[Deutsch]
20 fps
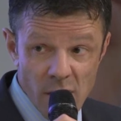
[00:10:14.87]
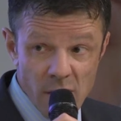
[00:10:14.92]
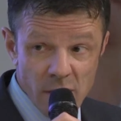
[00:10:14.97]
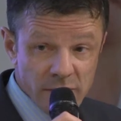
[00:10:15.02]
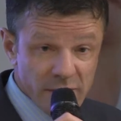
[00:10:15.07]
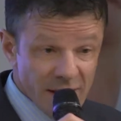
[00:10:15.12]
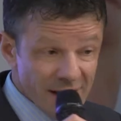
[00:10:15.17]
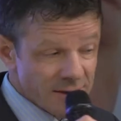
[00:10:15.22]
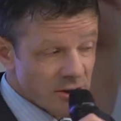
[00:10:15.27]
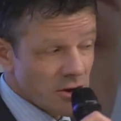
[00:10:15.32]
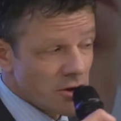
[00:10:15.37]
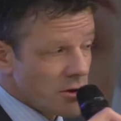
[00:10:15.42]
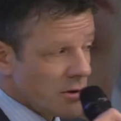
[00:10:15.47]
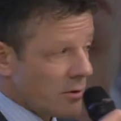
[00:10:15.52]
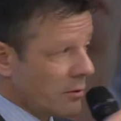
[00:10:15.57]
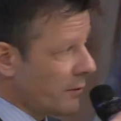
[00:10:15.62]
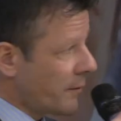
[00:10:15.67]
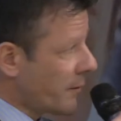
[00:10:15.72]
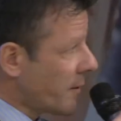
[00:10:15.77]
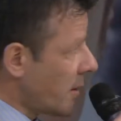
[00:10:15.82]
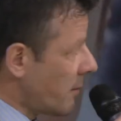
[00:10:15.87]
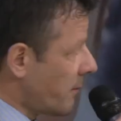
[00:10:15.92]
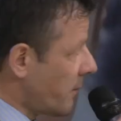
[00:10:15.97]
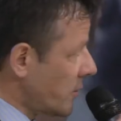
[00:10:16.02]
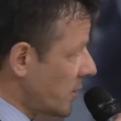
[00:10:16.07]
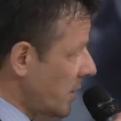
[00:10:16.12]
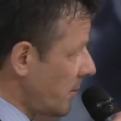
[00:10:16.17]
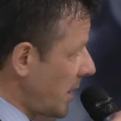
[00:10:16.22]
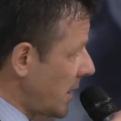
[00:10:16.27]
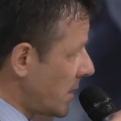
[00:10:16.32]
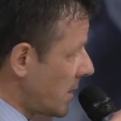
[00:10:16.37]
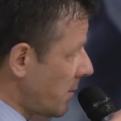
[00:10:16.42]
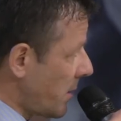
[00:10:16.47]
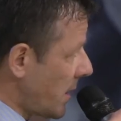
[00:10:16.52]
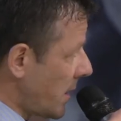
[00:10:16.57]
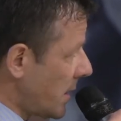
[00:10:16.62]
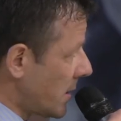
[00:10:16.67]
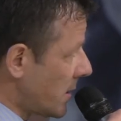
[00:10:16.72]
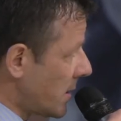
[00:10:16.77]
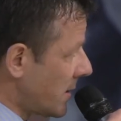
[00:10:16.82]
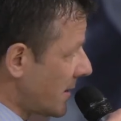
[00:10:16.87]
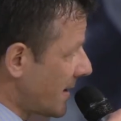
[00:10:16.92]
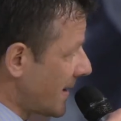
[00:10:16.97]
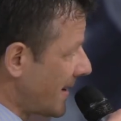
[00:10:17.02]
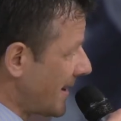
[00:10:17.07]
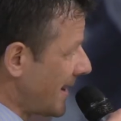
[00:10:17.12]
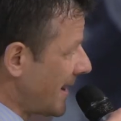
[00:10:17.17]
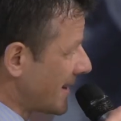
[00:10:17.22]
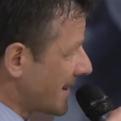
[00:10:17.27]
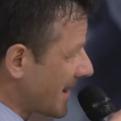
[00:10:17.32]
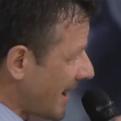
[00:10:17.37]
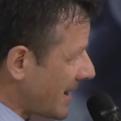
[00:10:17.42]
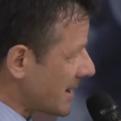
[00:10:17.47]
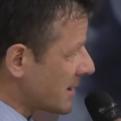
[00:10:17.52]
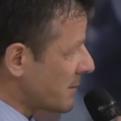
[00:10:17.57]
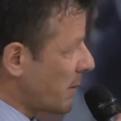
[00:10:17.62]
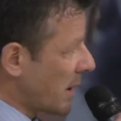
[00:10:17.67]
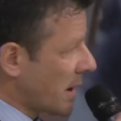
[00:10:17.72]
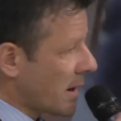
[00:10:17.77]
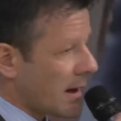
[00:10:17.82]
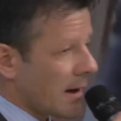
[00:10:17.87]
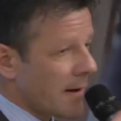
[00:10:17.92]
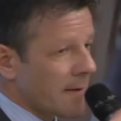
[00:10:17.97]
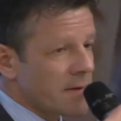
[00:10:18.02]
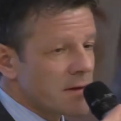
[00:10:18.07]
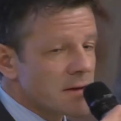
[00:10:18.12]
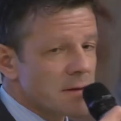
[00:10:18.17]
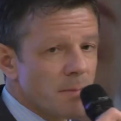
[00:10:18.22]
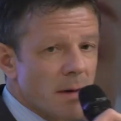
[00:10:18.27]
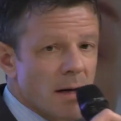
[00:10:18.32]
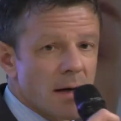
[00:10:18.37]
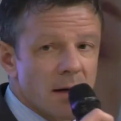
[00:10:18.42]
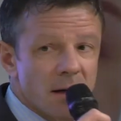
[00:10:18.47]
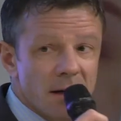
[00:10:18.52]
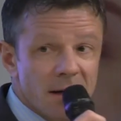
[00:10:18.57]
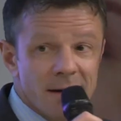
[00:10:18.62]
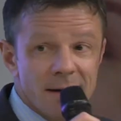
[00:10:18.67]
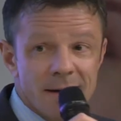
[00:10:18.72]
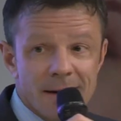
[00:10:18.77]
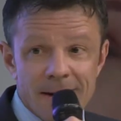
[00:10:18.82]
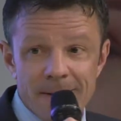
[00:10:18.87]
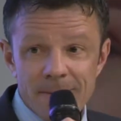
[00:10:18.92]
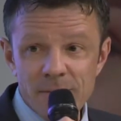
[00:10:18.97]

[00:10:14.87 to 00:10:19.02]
Und das ist eine Aufgabe der Mitarbeitenden, das bekannt zu machen,